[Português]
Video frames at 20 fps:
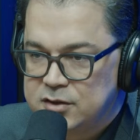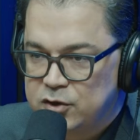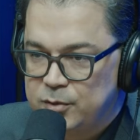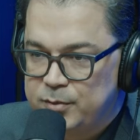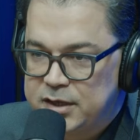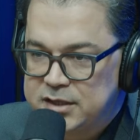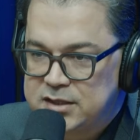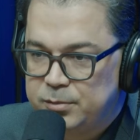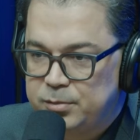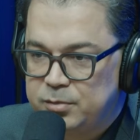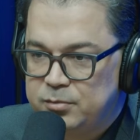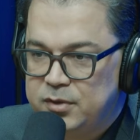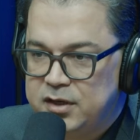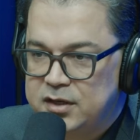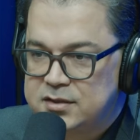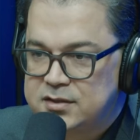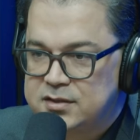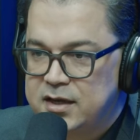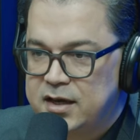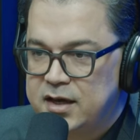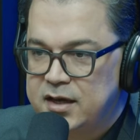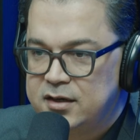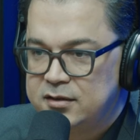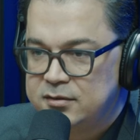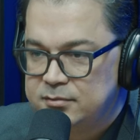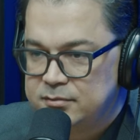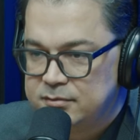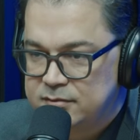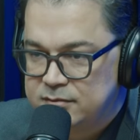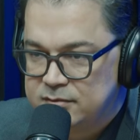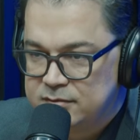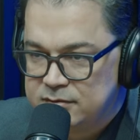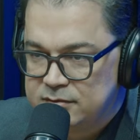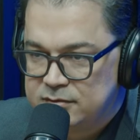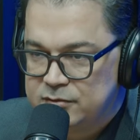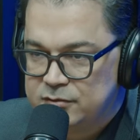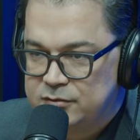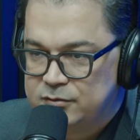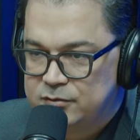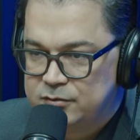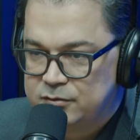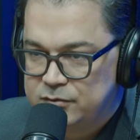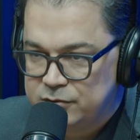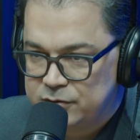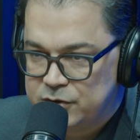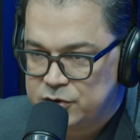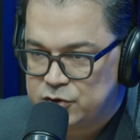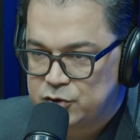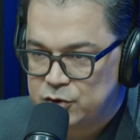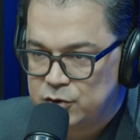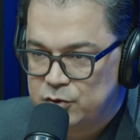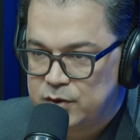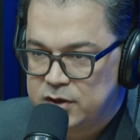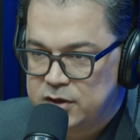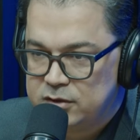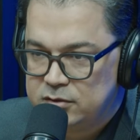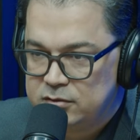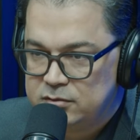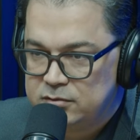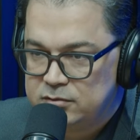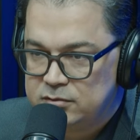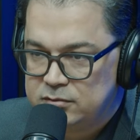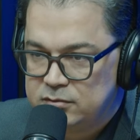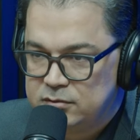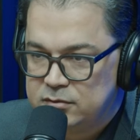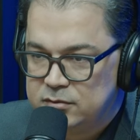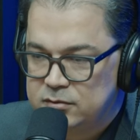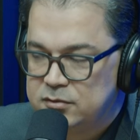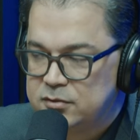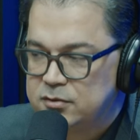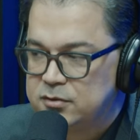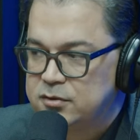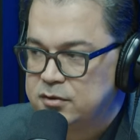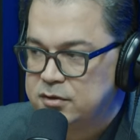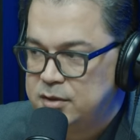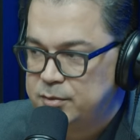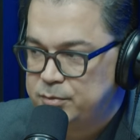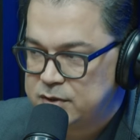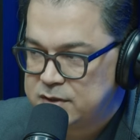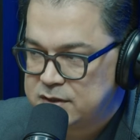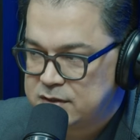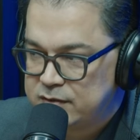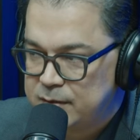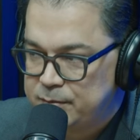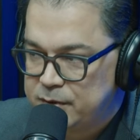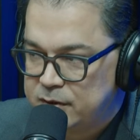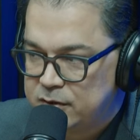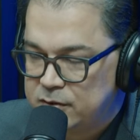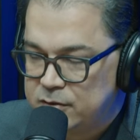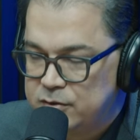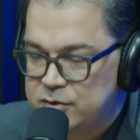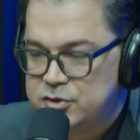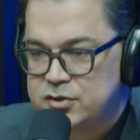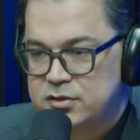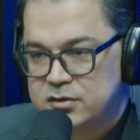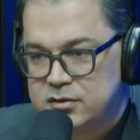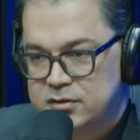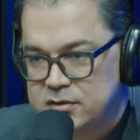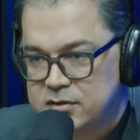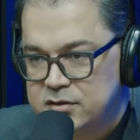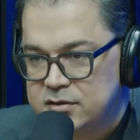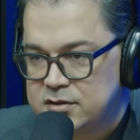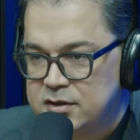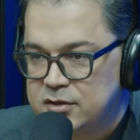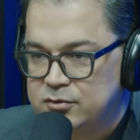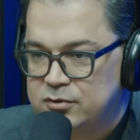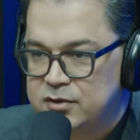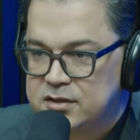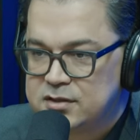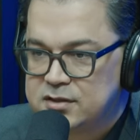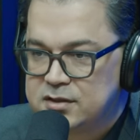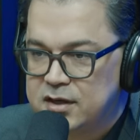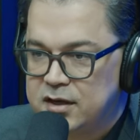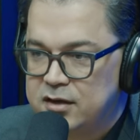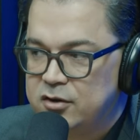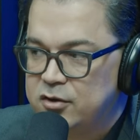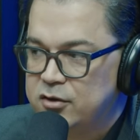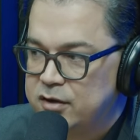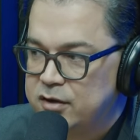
começa a primeira série, fechou o ano, depois você vai para onde? Segunda série. Ó,